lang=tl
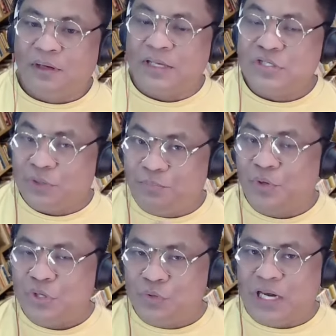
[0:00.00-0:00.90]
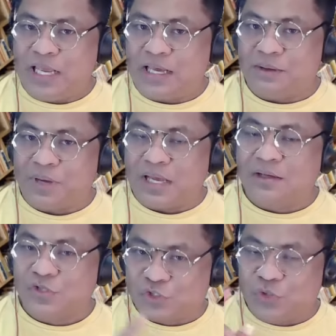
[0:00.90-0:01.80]
Nandiyan po yung link.
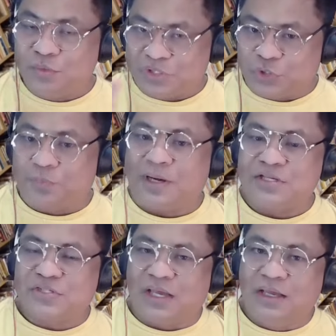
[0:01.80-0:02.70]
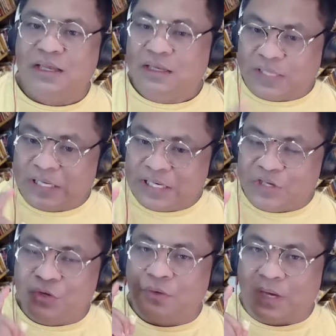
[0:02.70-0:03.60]
Baka gusto nyo masurpresa.
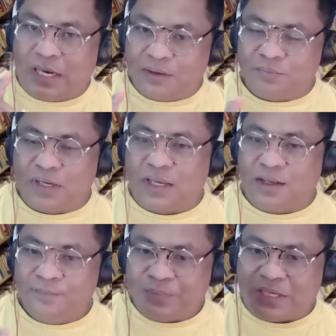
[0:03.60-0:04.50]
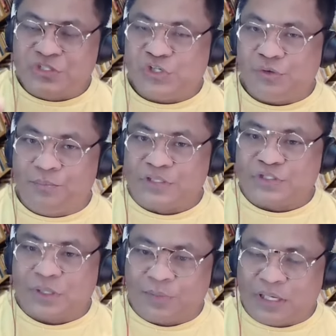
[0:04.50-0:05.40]
Tignan nyo ang mga
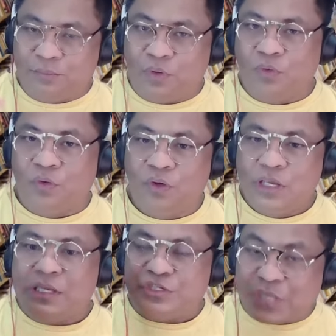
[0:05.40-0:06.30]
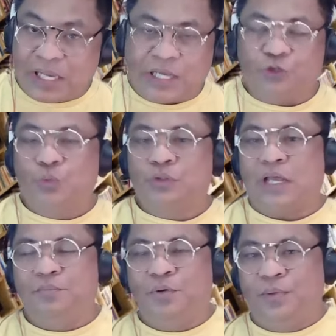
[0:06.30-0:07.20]
achievements naman ni Bongo. Isang
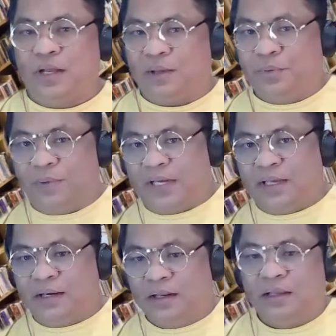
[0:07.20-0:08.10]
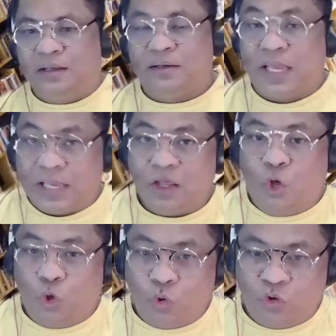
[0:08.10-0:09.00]
katutak po mga kababayan na
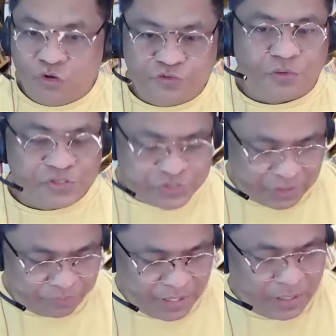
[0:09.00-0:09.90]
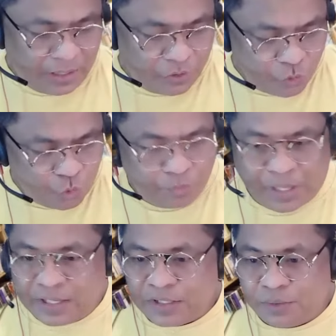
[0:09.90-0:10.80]
co-authorship. Ano ho
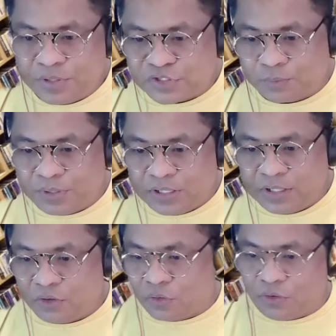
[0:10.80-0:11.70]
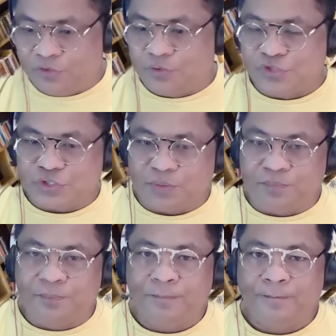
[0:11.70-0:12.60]
ba ang ibig sabihin ng co-authorship?